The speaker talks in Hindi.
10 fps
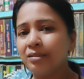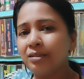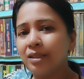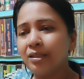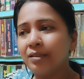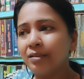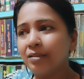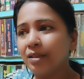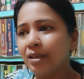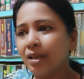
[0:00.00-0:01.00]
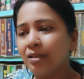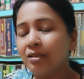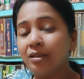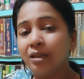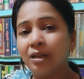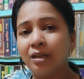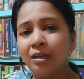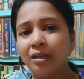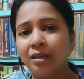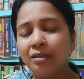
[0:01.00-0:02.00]
कह सकते हैं जिनका
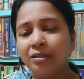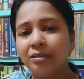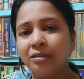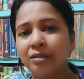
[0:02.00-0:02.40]
अलग अलग